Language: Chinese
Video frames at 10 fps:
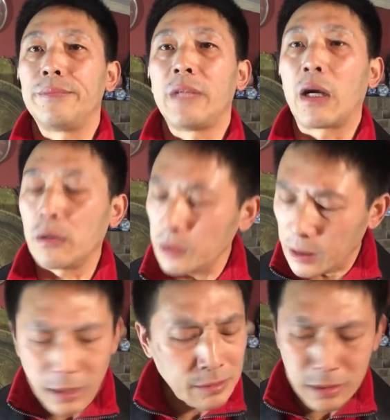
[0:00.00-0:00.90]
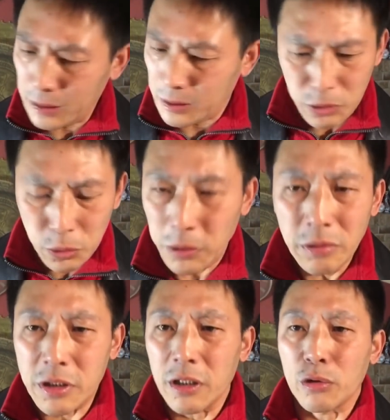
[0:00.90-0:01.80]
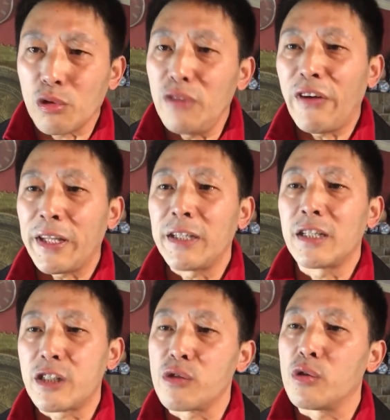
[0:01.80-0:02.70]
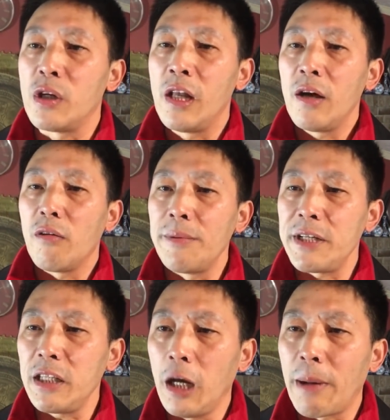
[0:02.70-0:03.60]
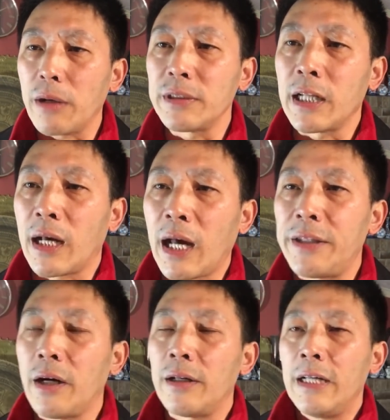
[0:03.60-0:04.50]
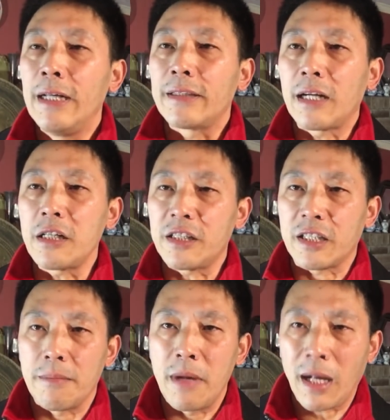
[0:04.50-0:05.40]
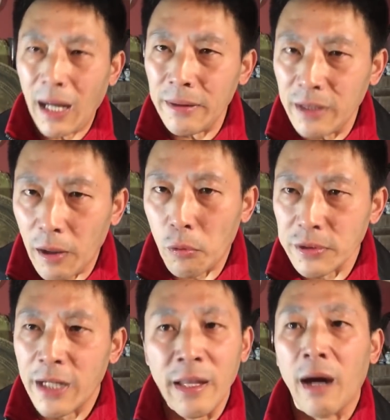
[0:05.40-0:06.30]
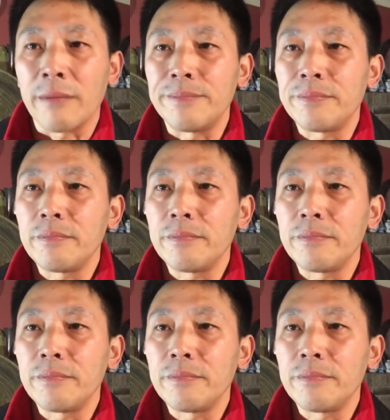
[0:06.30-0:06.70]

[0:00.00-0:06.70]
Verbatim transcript: 啊，共产党这个绝对是要推翻的一个制度，我们一定要把共产党干掉。但是怎么干掉共产党，